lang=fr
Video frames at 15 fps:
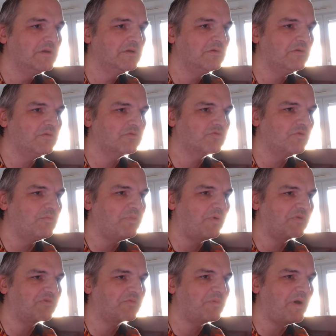Euh, je
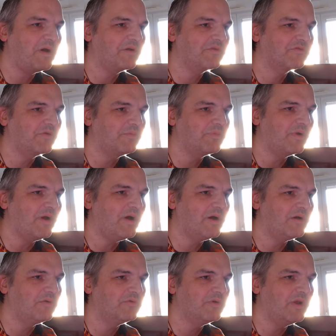pense par exemple à
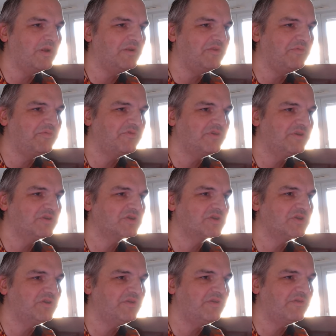Aruna Lipsich
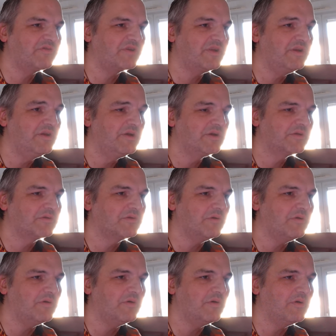qui disait
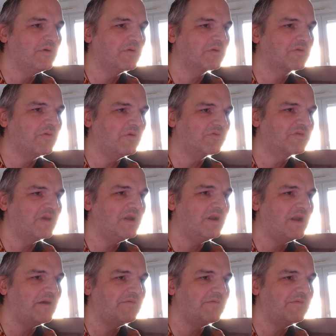que quand elle